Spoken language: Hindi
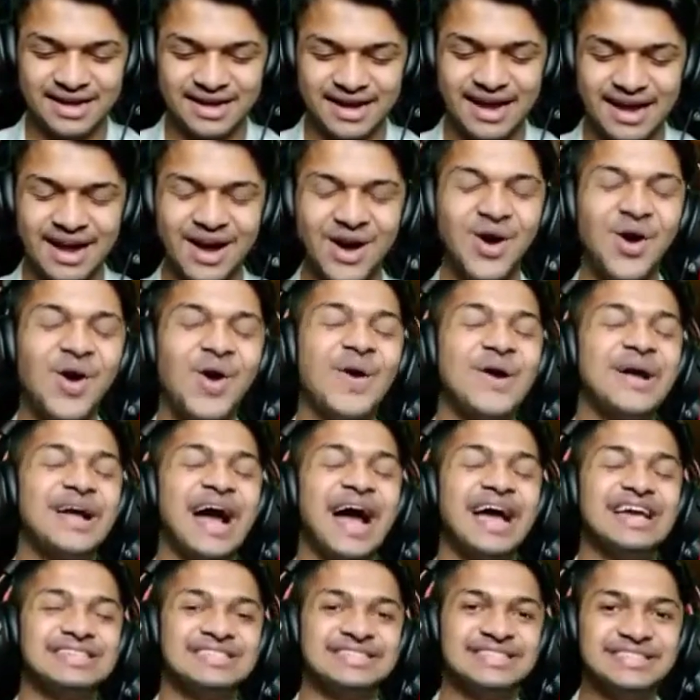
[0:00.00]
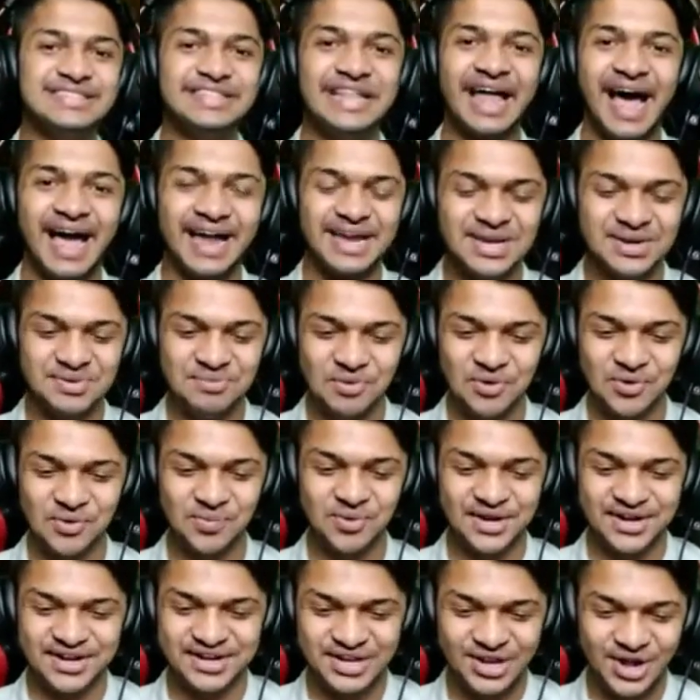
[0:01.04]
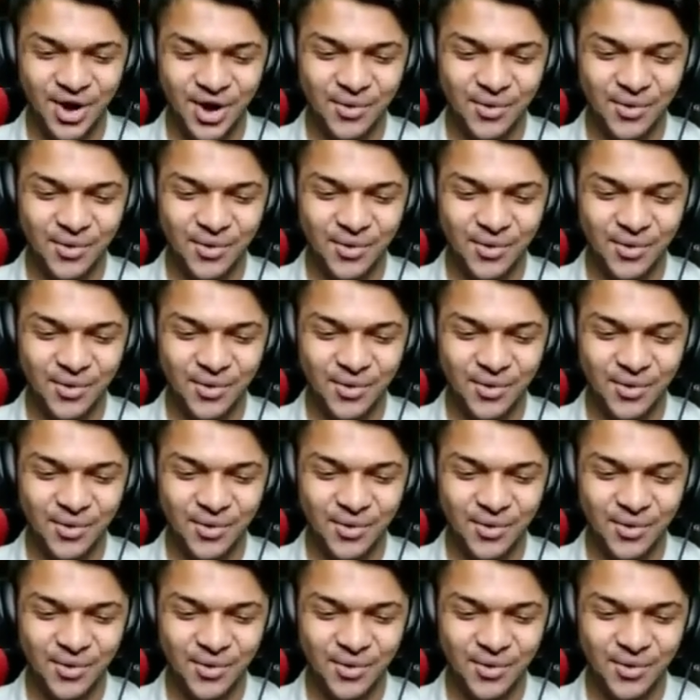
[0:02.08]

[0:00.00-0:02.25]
ओ गाइस नाइन ब्लू प्रिंट नौ